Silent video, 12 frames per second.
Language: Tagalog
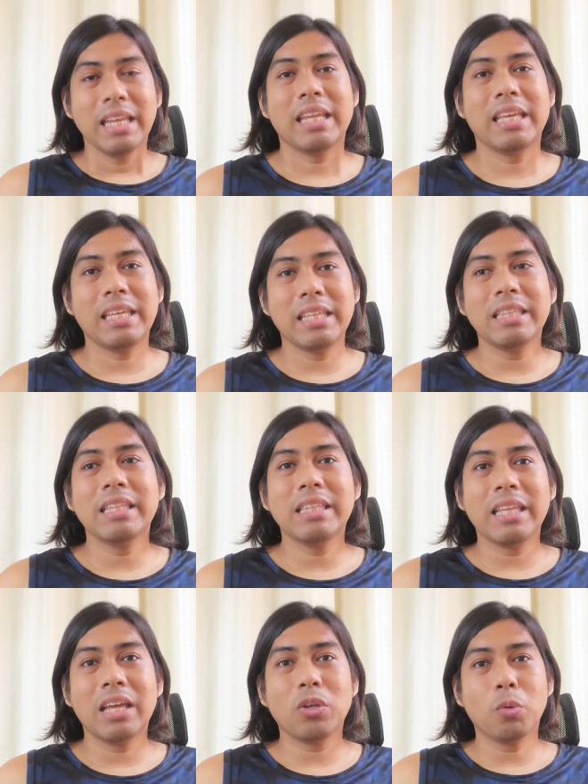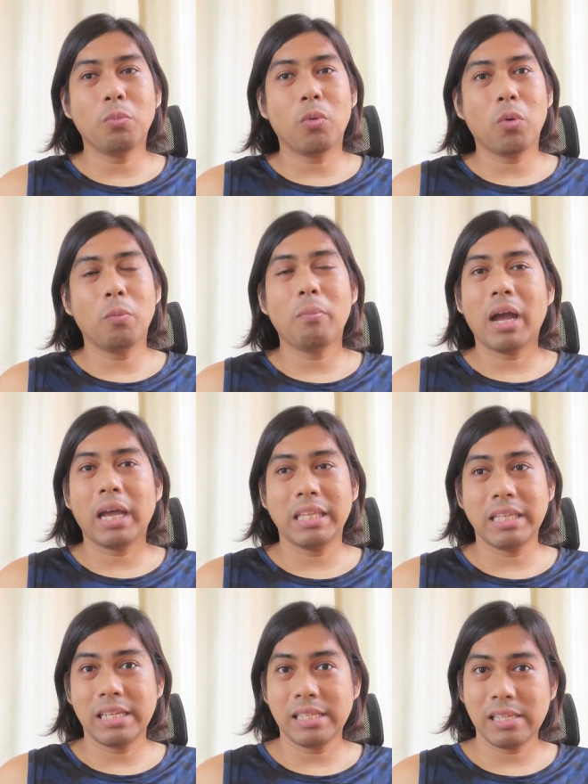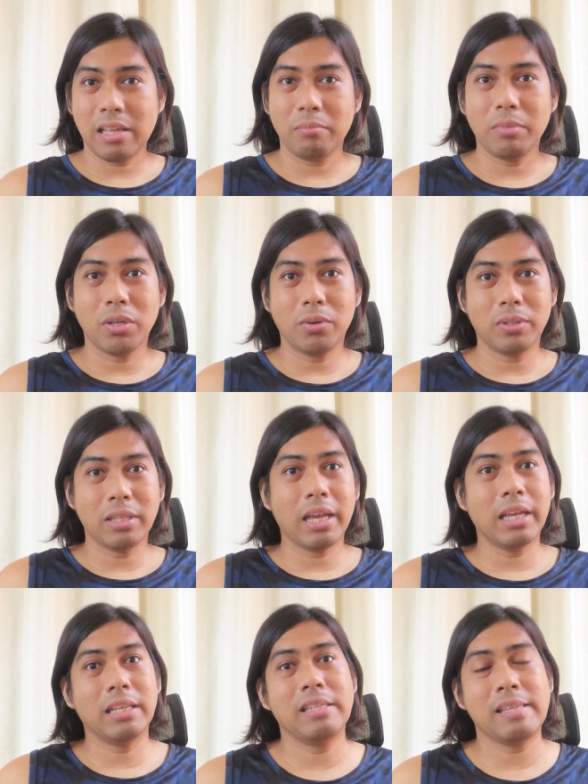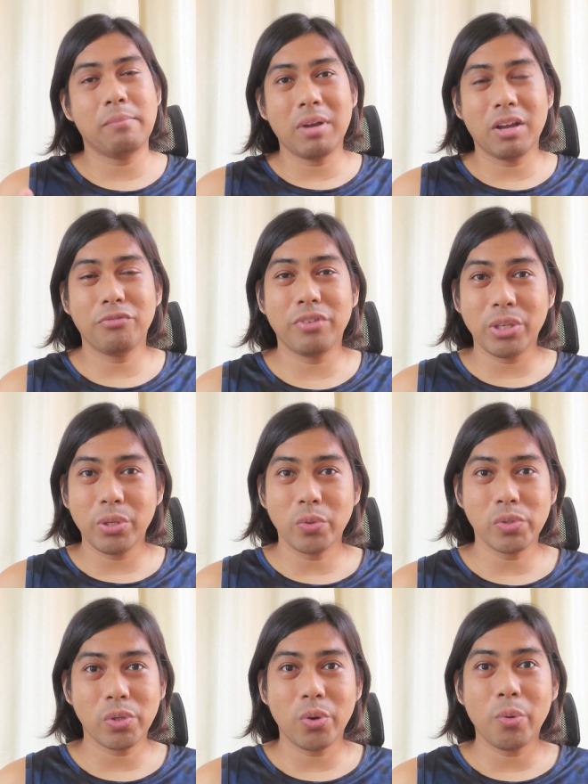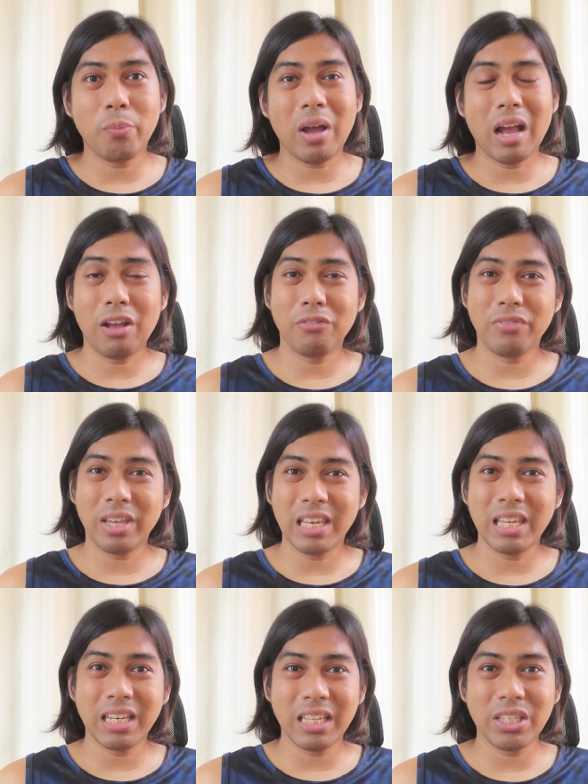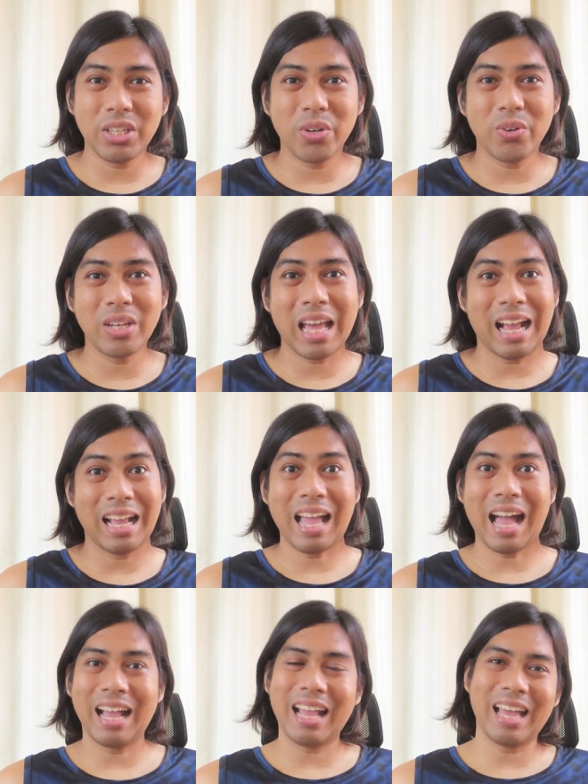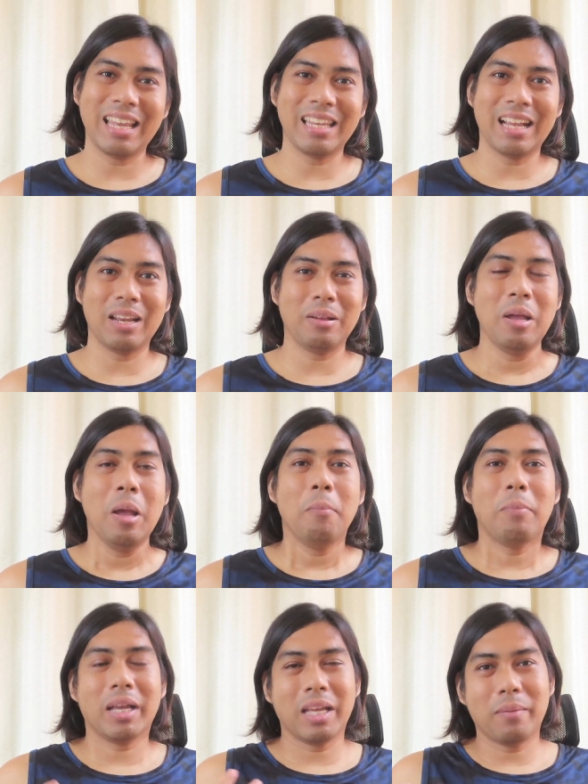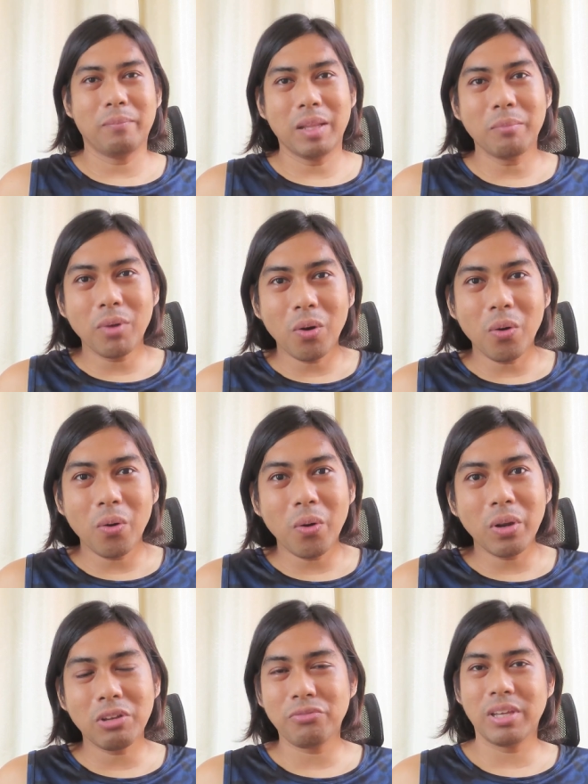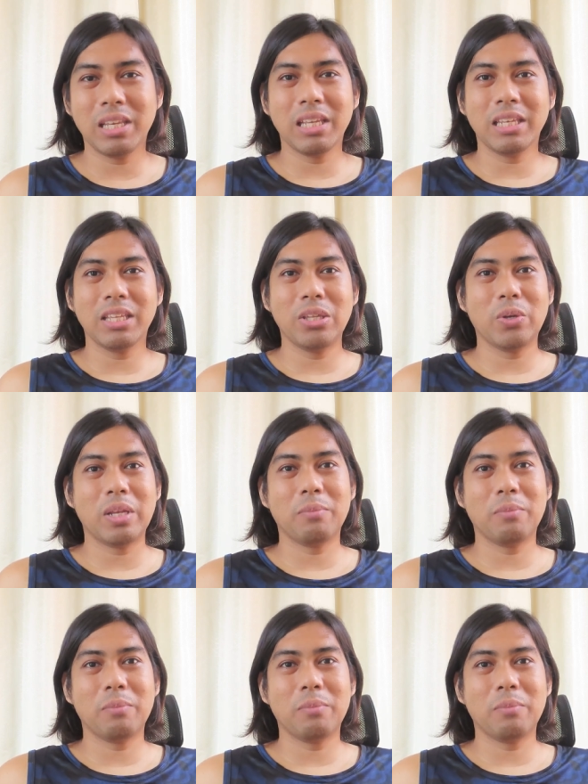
Naiintindihan ko po kung bakit niya nasabi yon dahil sa mga videos ko, parang feeling ninyo na ang gaan-gaan ng pakiramdam ko, na feeling ninyo